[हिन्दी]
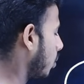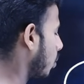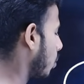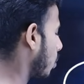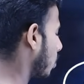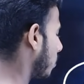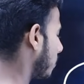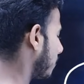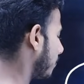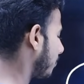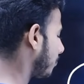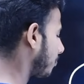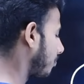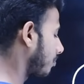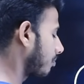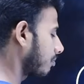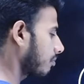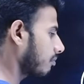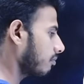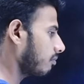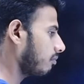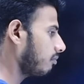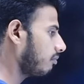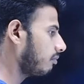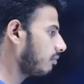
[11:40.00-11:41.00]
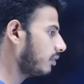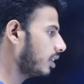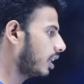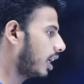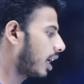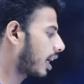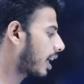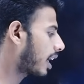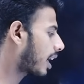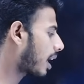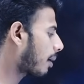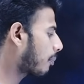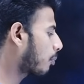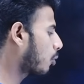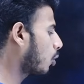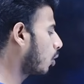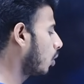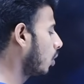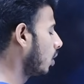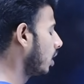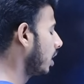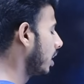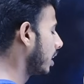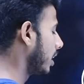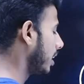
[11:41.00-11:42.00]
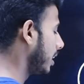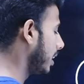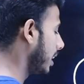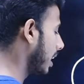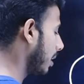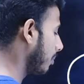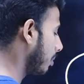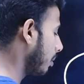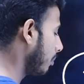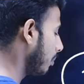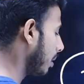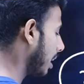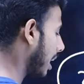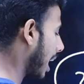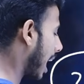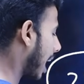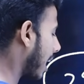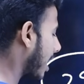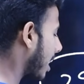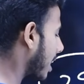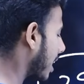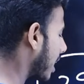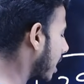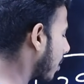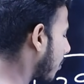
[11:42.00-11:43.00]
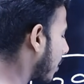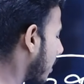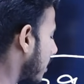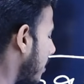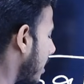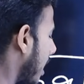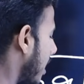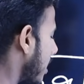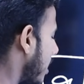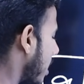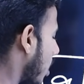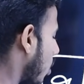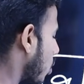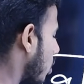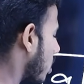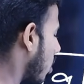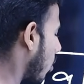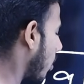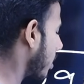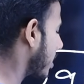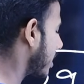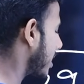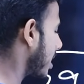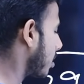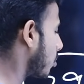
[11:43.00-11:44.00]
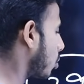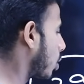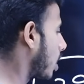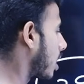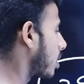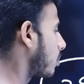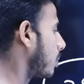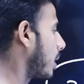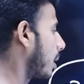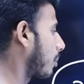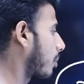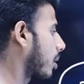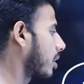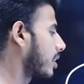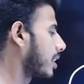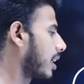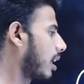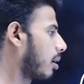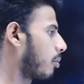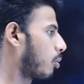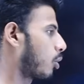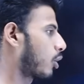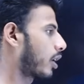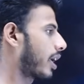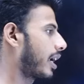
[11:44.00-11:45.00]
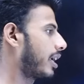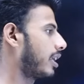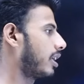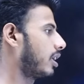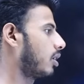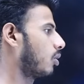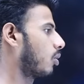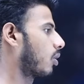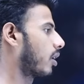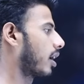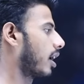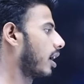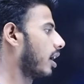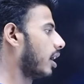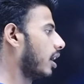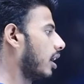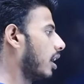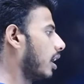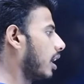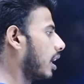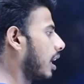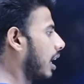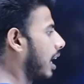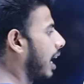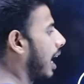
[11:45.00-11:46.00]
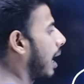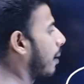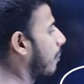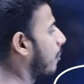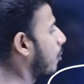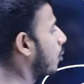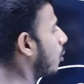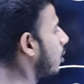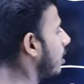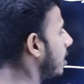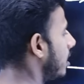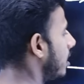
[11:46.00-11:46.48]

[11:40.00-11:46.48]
यूट्यूब अगर आपको ये भी मिलाकर अगर आपका चार्जर हो उसका वॉच टाइम हो रहा है तो फिर आपका चैनल मोटाइज नहीं होगा आपको